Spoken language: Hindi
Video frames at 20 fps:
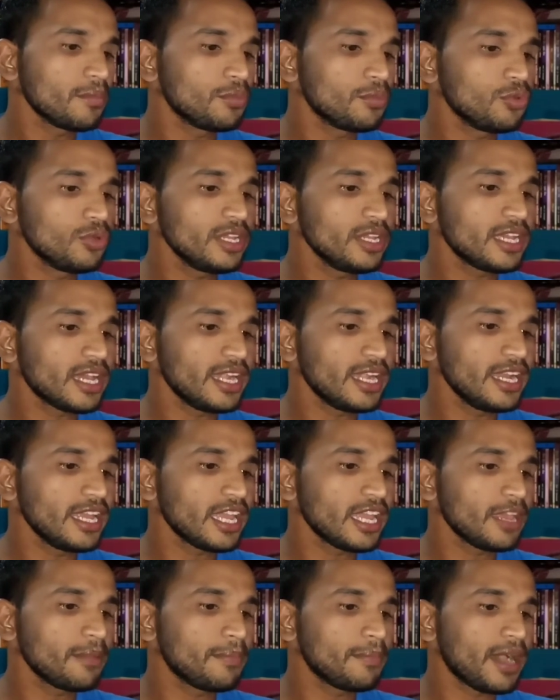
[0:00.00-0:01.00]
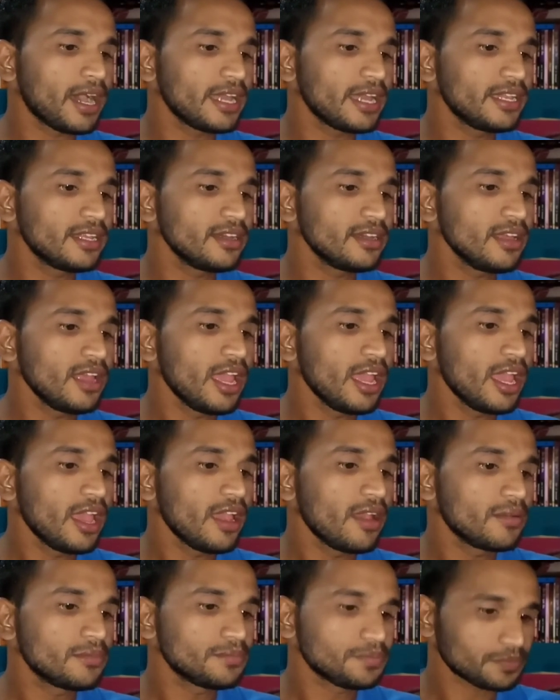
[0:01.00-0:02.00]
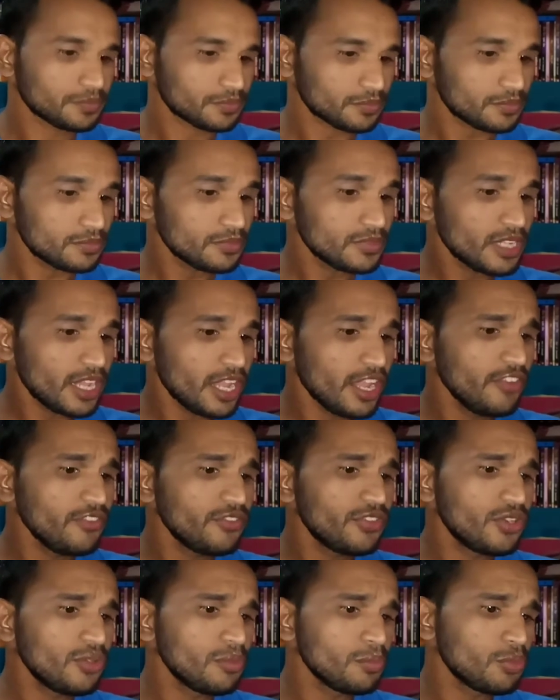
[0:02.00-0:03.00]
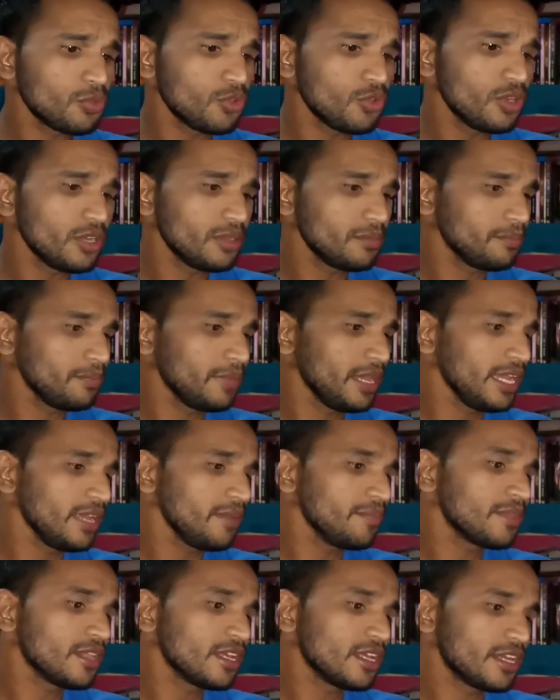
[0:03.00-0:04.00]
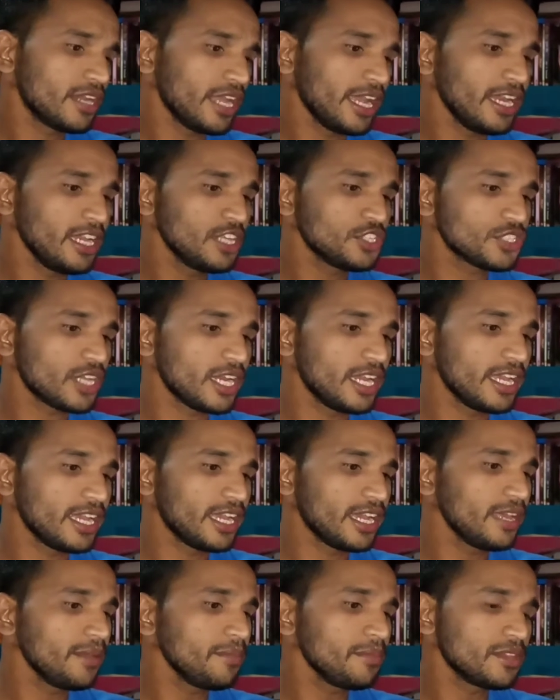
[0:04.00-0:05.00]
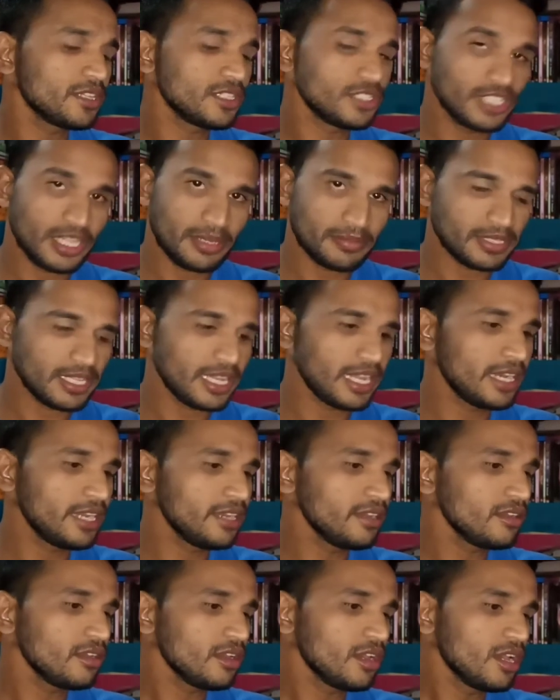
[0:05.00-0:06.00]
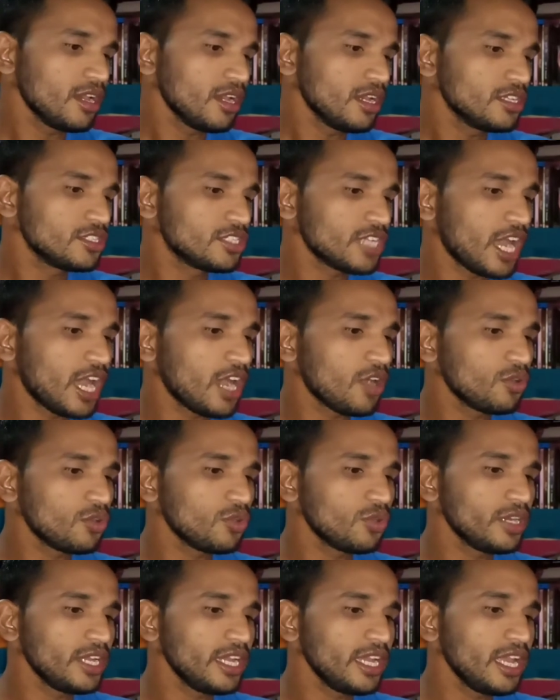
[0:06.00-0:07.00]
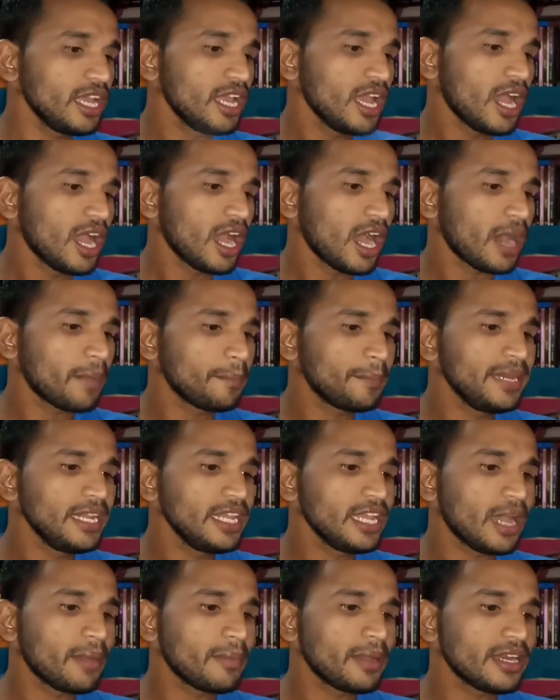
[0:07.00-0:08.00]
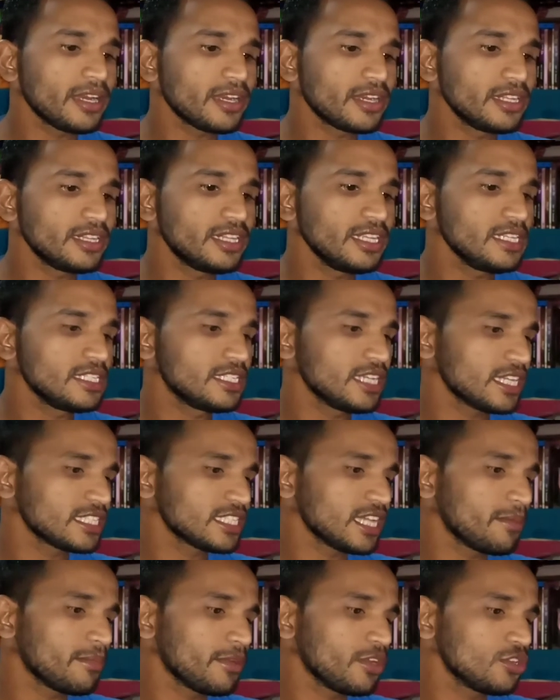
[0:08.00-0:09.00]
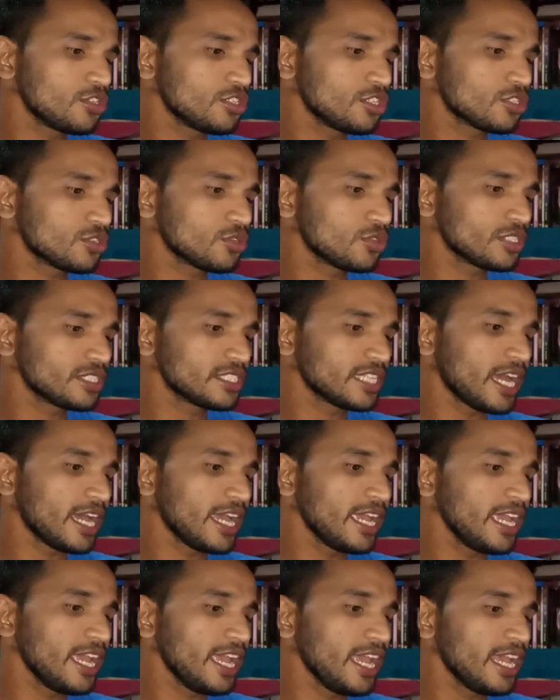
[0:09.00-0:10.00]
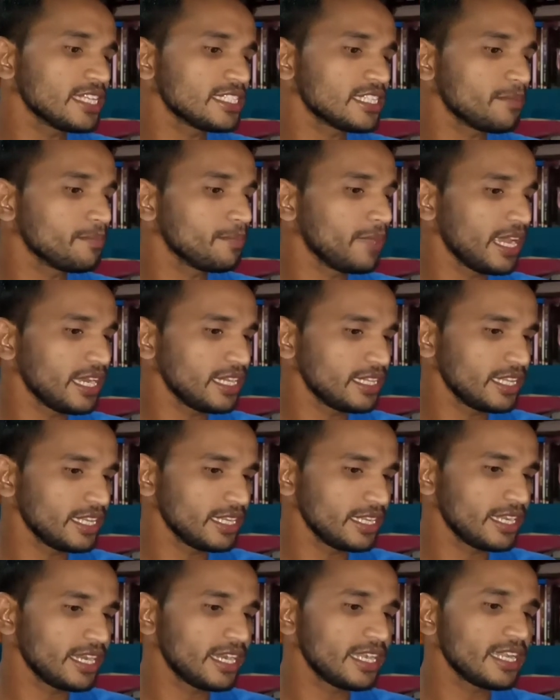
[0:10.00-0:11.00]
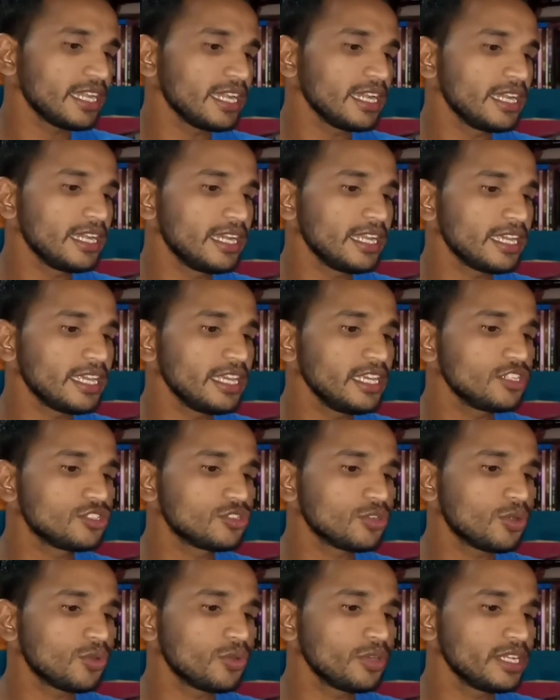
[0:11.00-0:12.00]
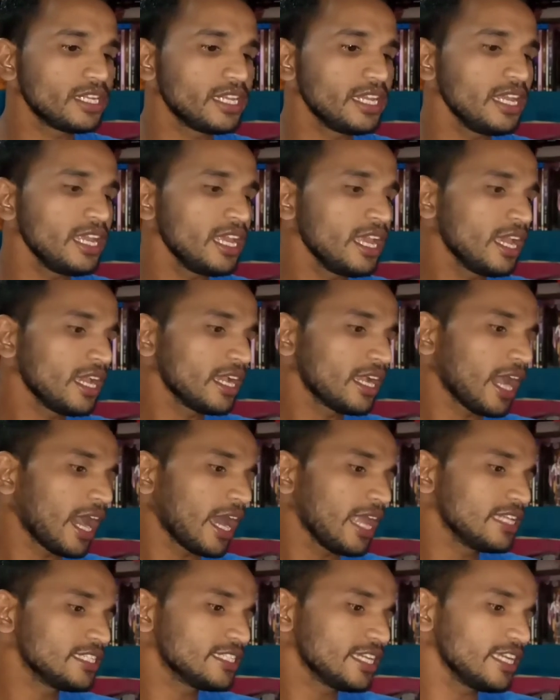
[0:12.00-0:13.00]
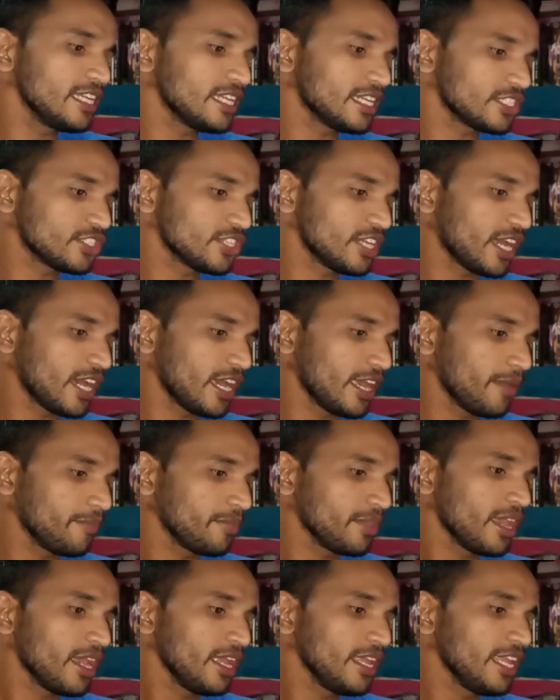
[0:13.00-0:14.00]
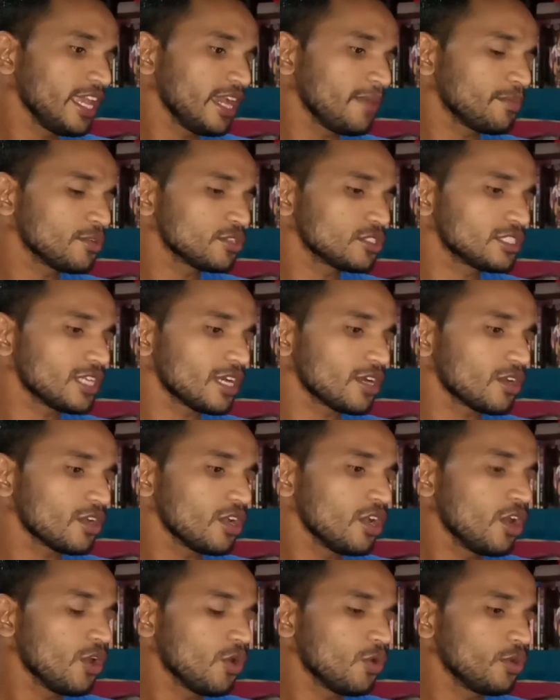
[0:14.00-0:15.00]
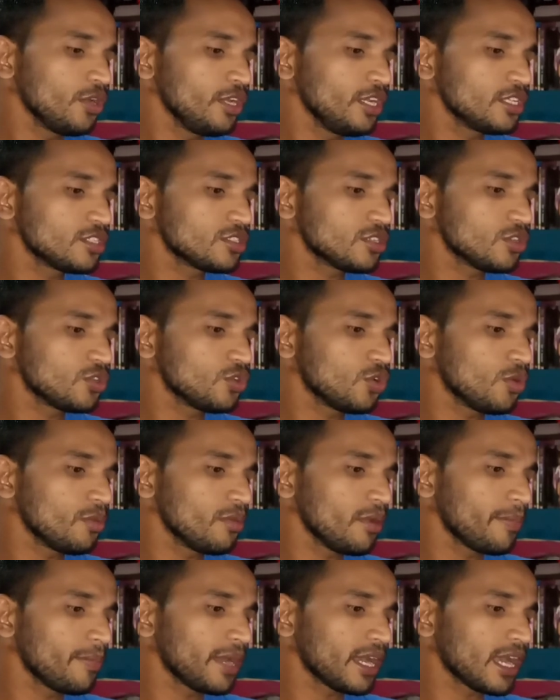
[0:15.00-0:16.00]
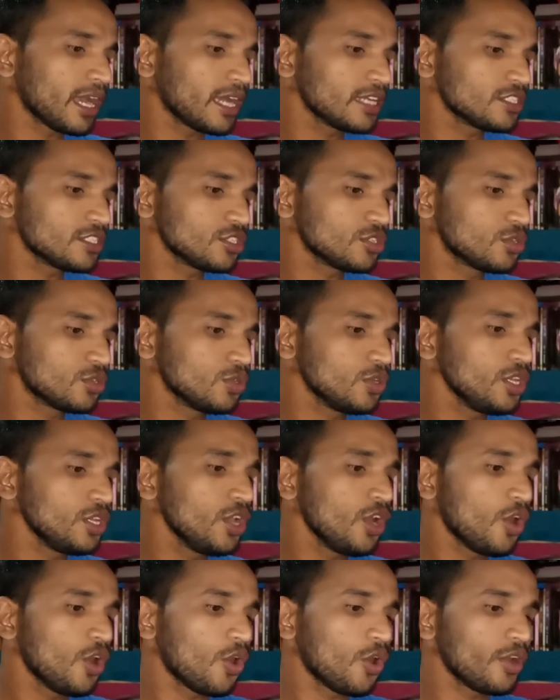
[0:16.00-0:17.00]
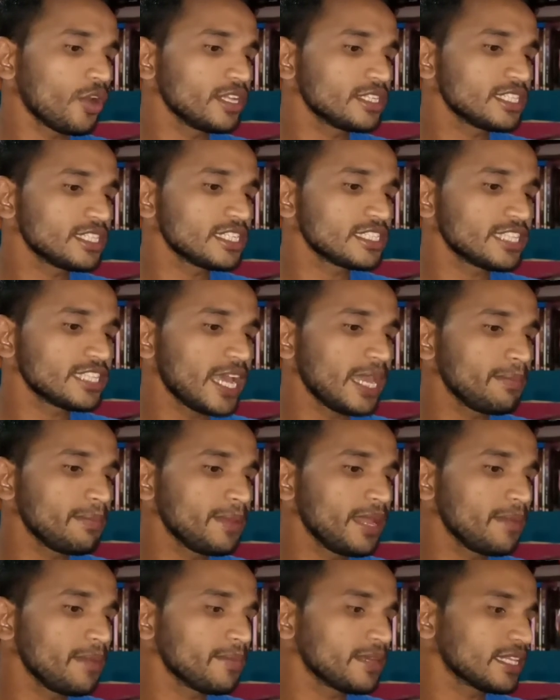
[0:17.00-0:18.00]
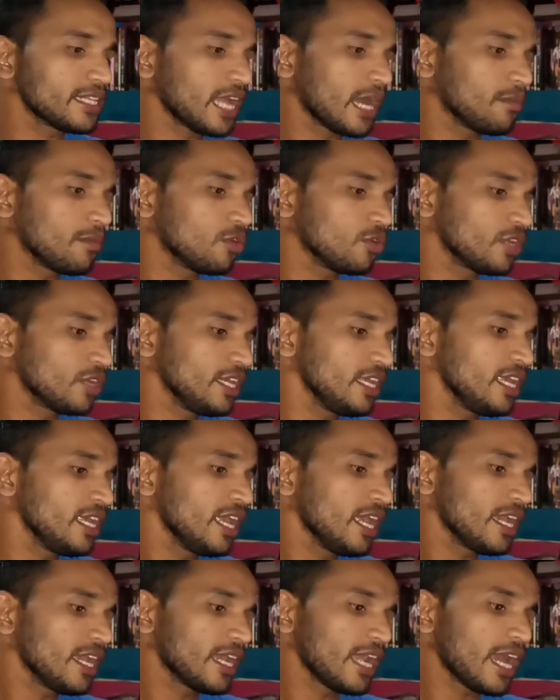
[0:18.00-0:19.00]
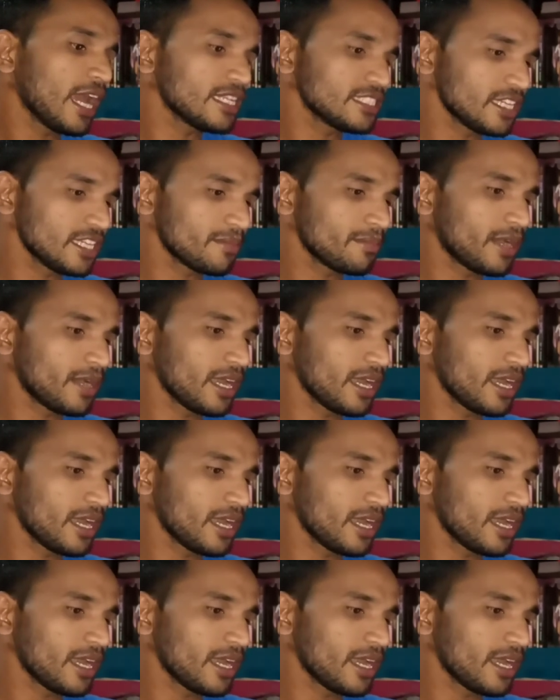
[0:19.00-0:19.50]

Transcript: पूरी करने के बाद एम्फ्रमपोल में रहने चले गए जेम्स एलन जहां उन्होंने अपनी अमर कृति जैसा मनुष्य सोचता है एज अ मैन थिंकेट लिखी जो उनकी कालजयी रचना है यह पुस्तक 1902 में प्रकाशित हुई और इसे सेल्फ हेल्प किताबों की क्लासिक